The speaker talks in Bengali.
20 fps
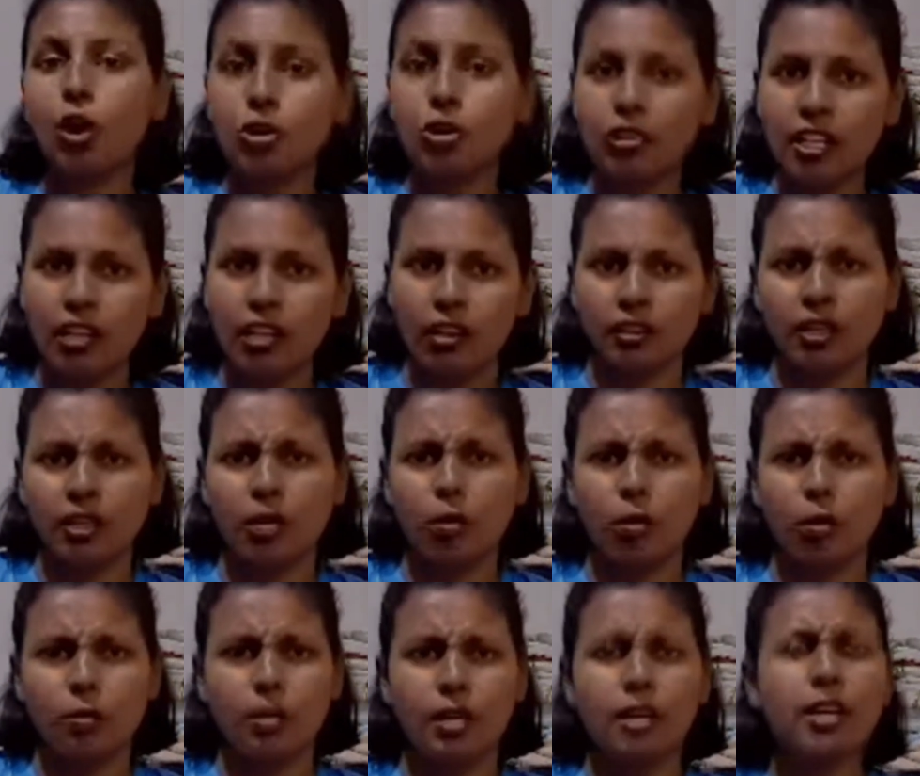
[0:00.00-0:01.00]
নিয়ে কথা
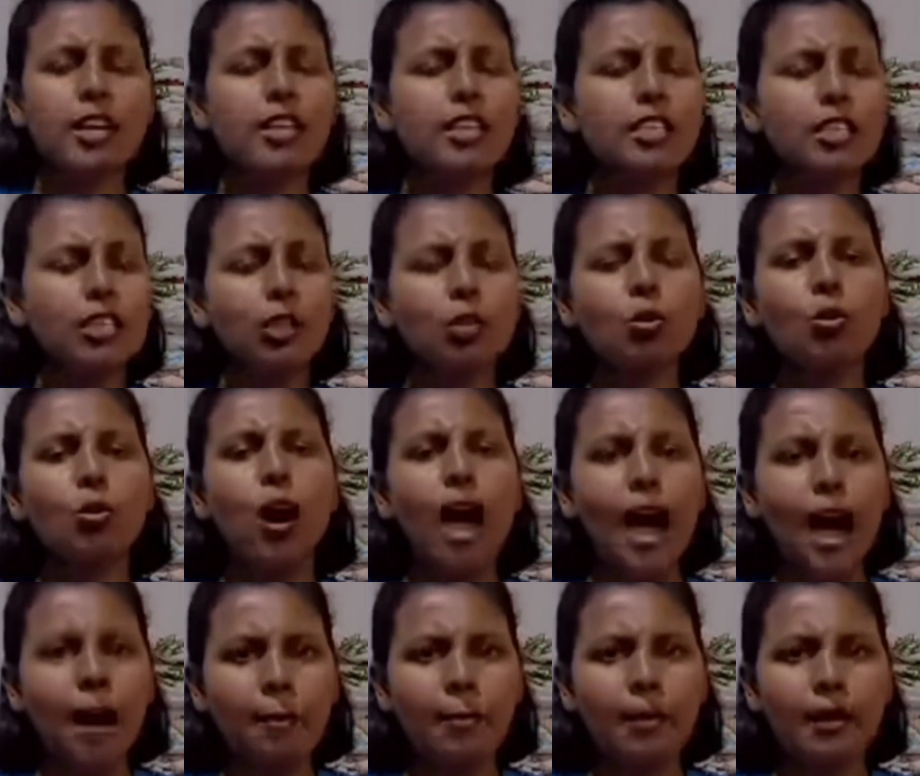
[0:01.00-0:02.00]
বলবে কিন্তু
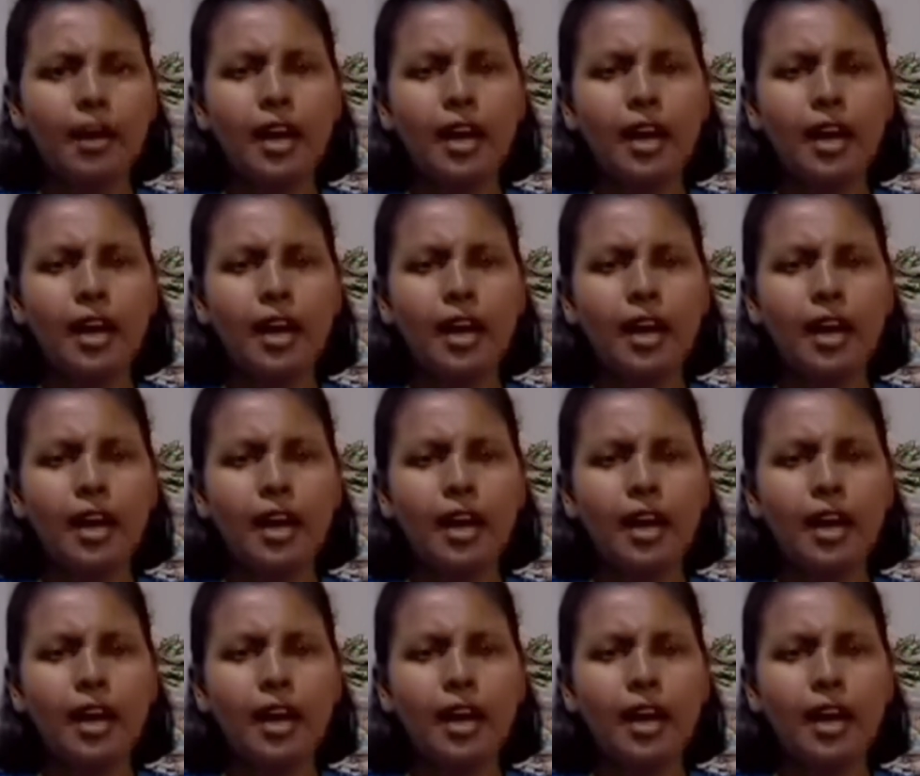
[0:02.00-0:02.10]
আমরা